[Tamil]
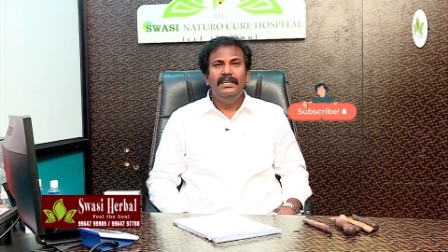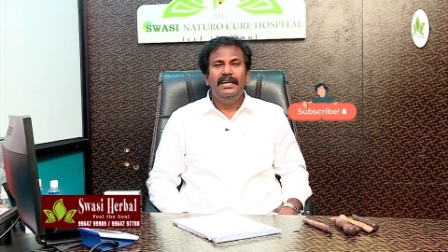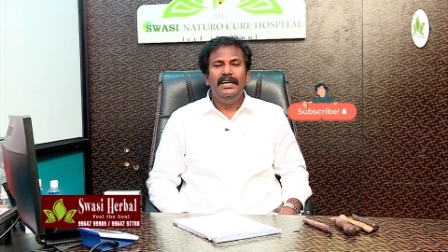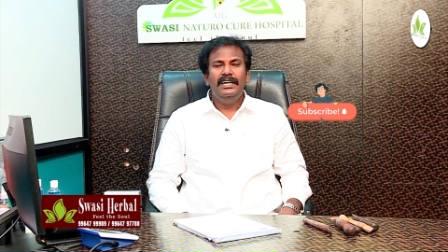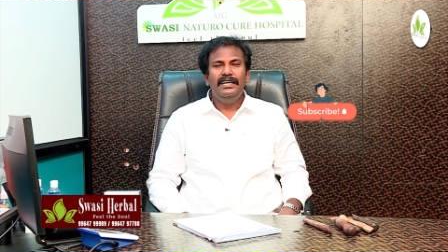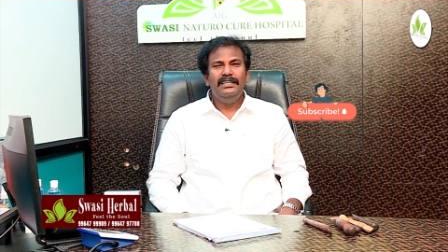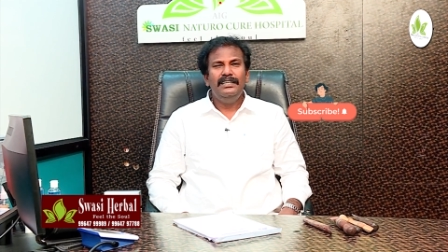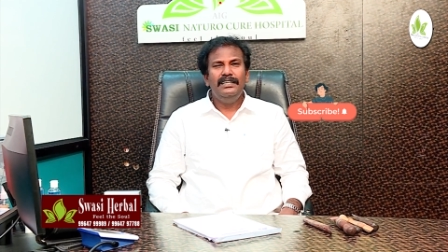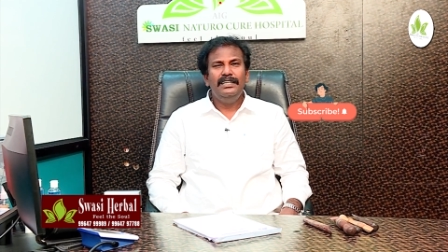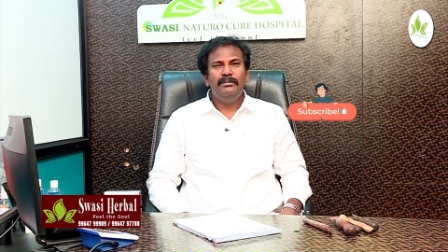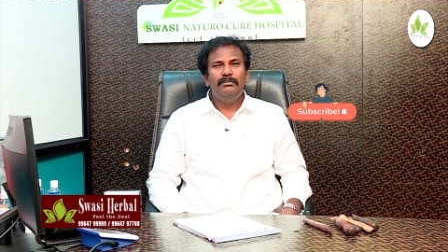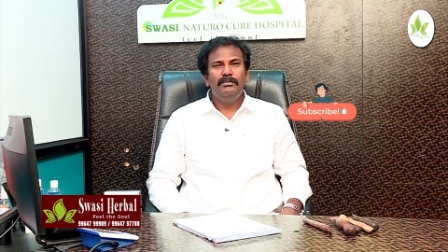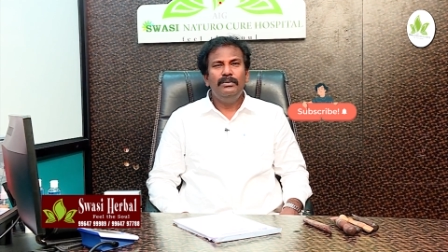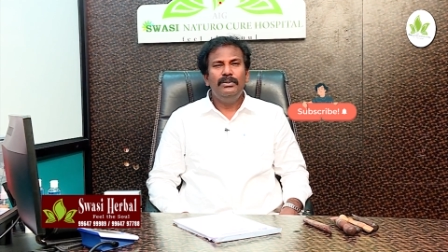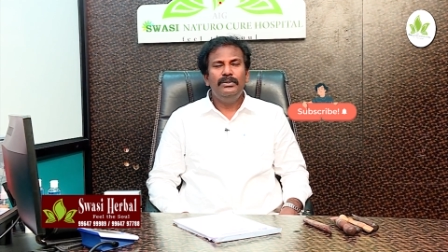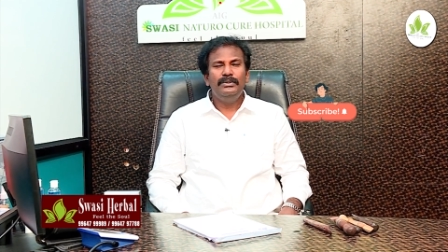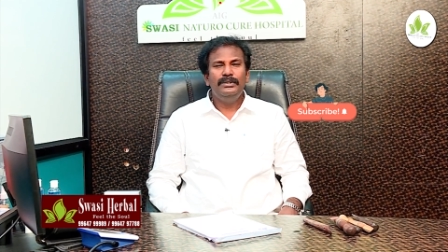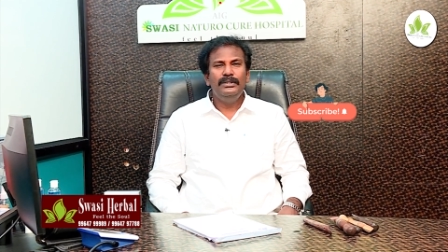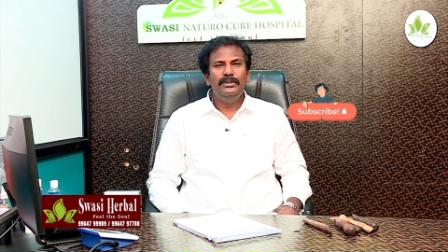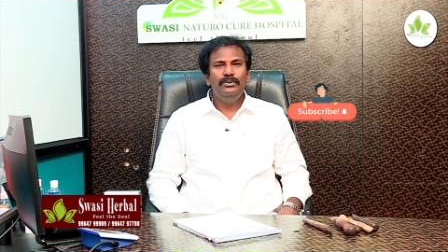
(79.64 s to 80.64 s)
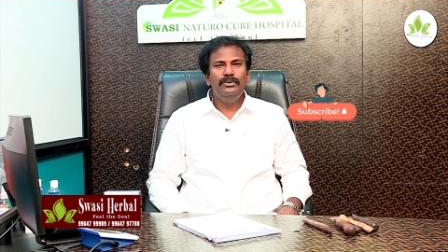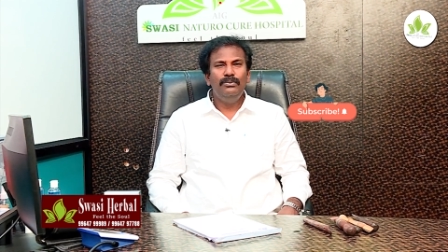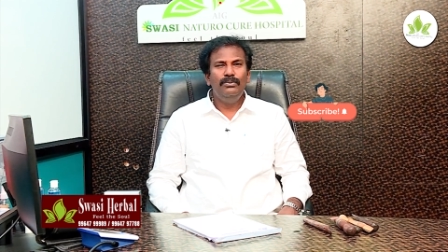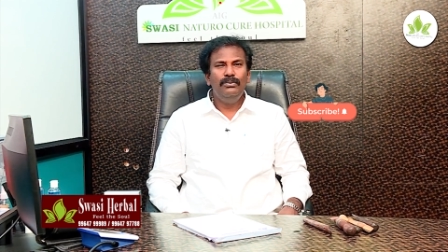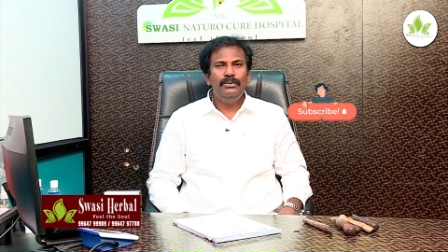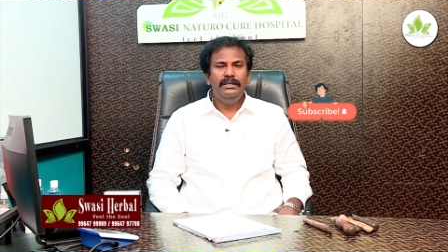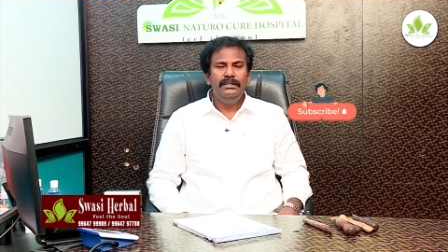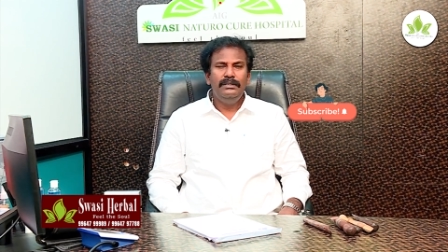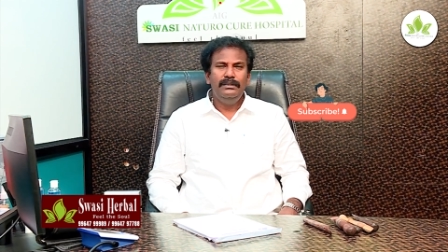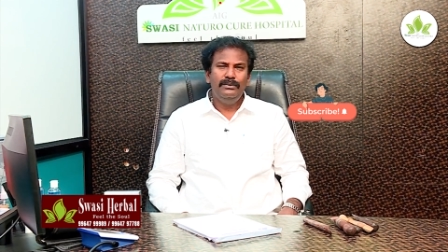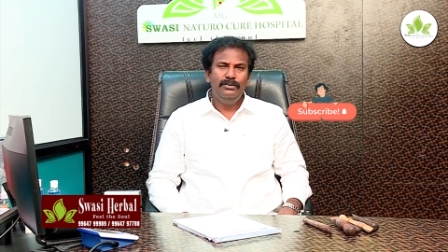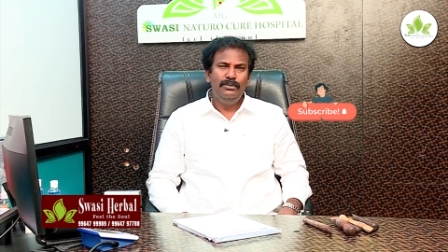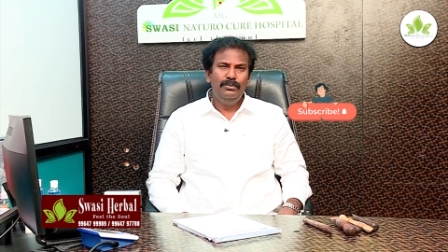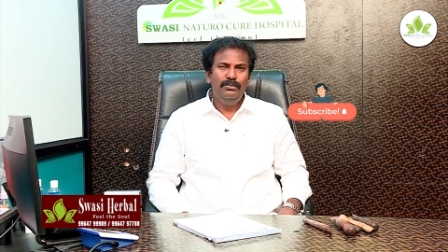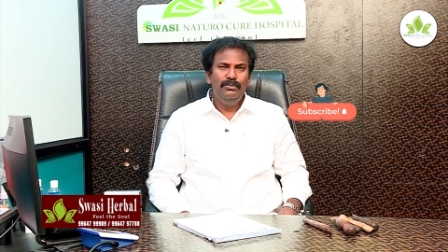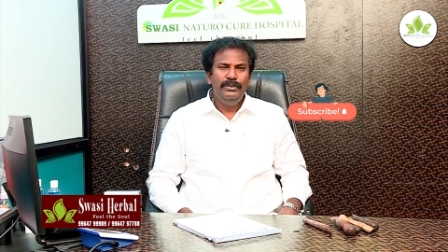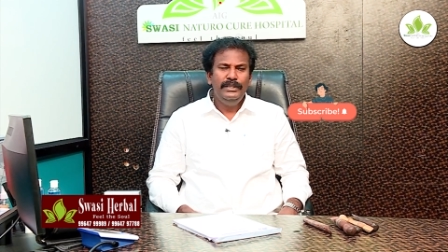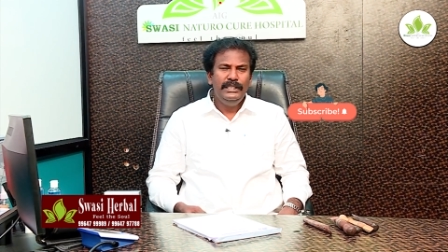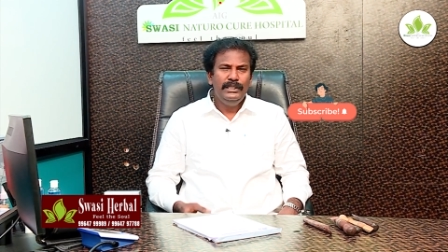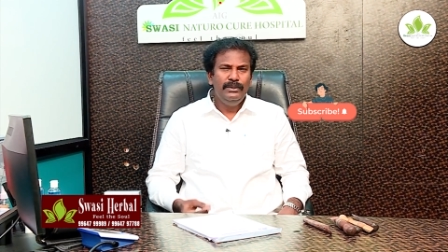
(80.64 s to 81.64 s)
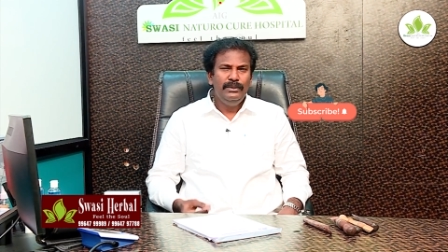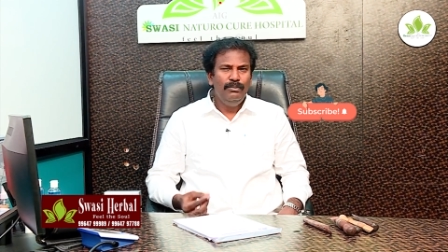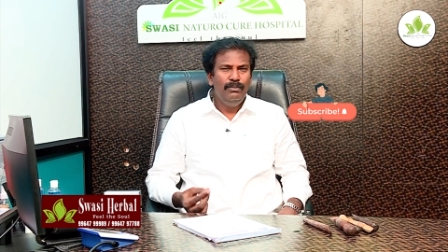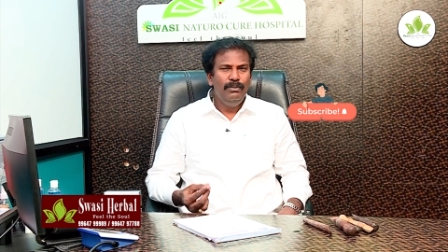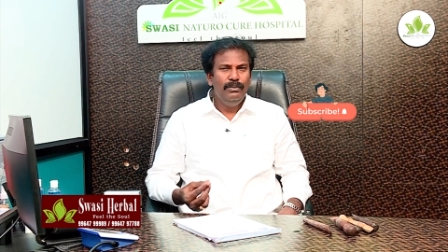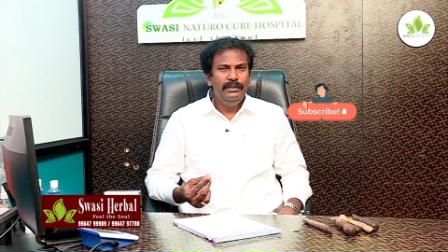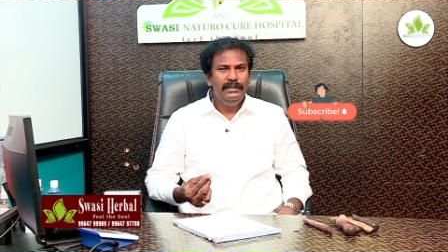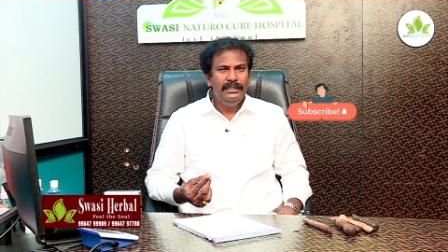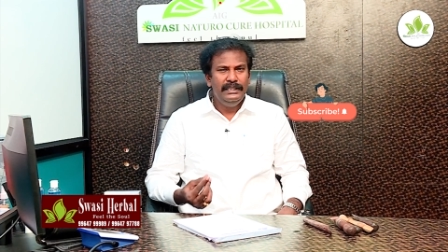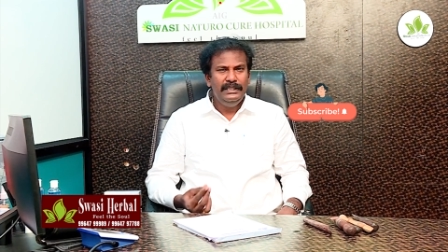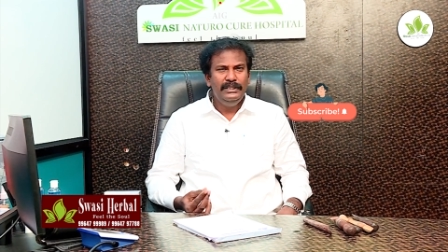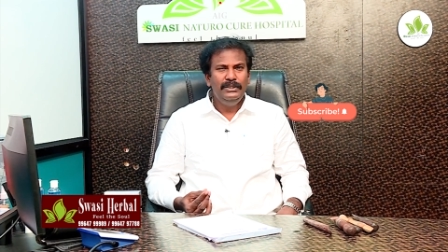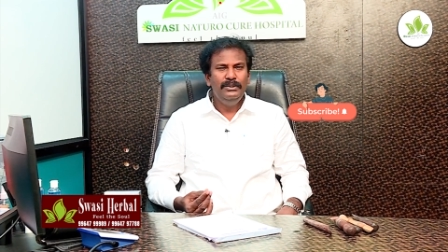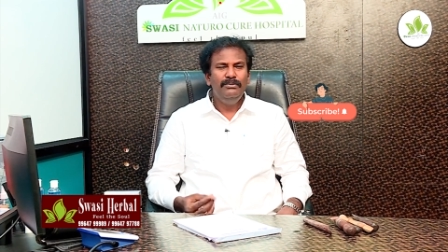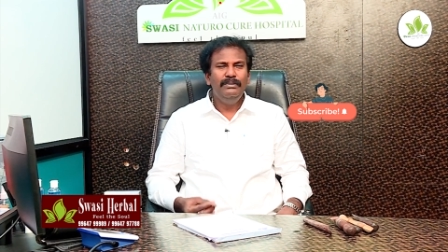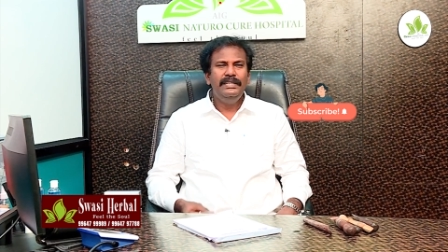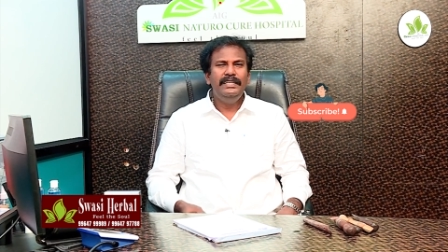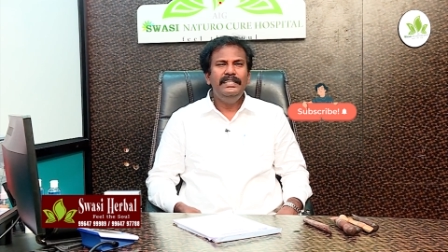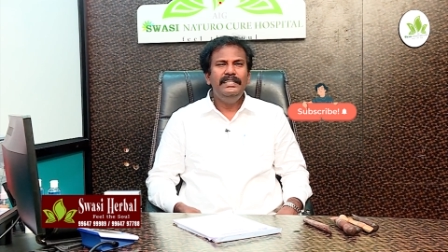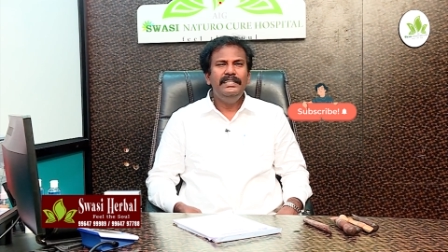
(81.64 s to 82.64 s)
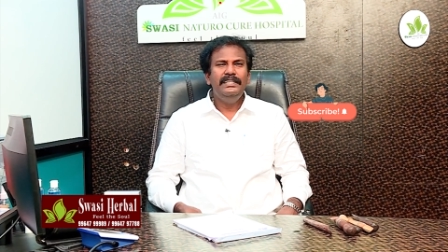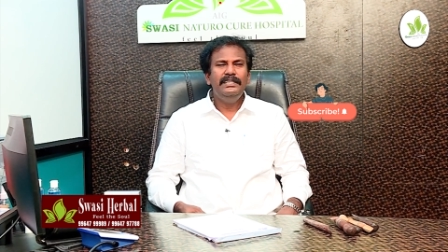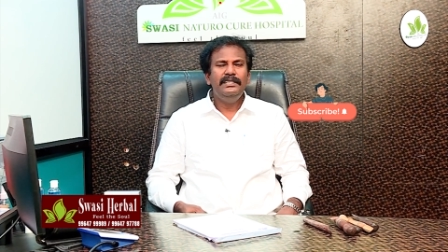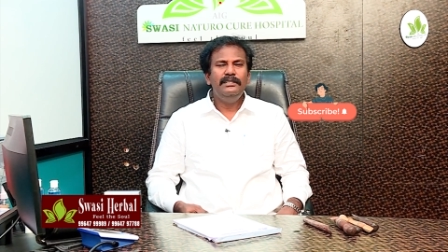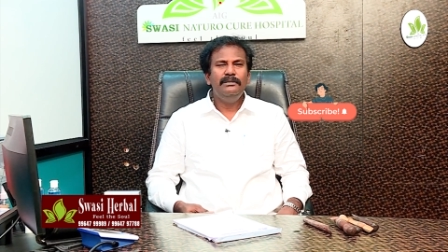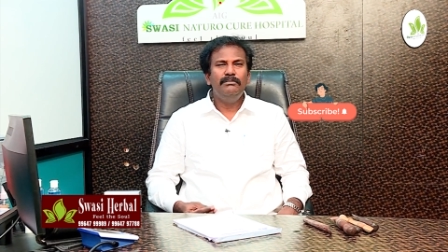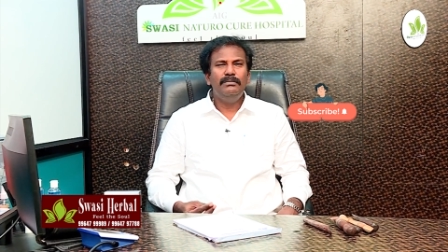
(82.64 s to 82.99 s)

ஆனால் நம்ம திருக்குறளில் இருக்கக்கூடிய ஒரு ரெண்டு வரியை